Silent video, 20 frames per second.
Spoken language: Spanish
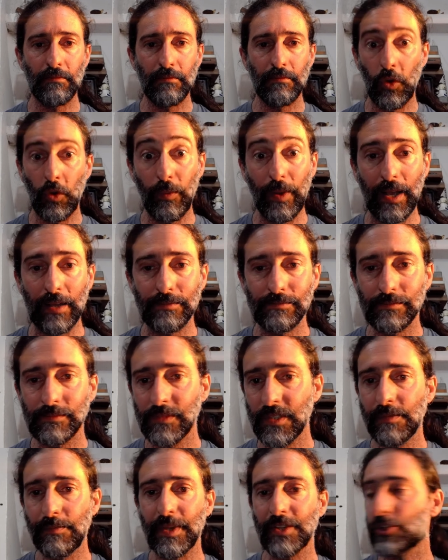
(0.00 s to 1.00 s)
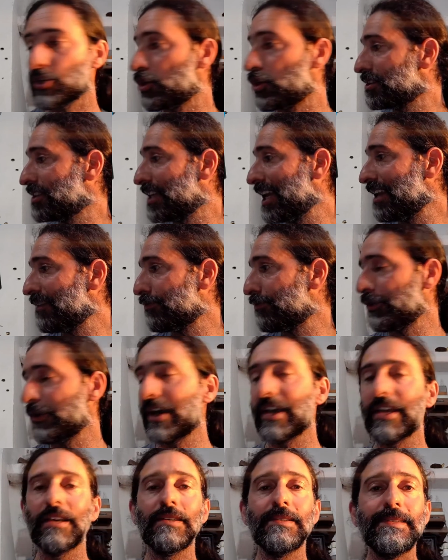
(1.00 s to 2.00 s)
o va, me sonó el teléfono
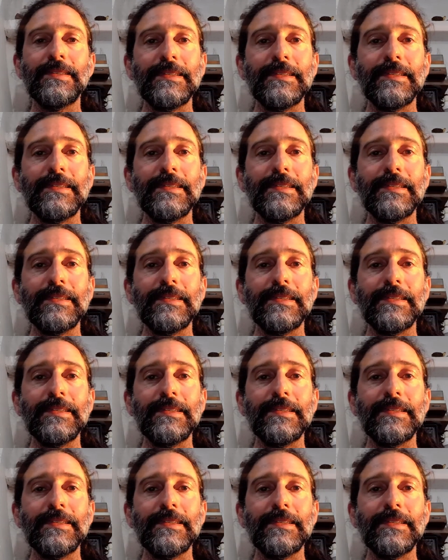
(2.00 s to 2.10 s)
ahí.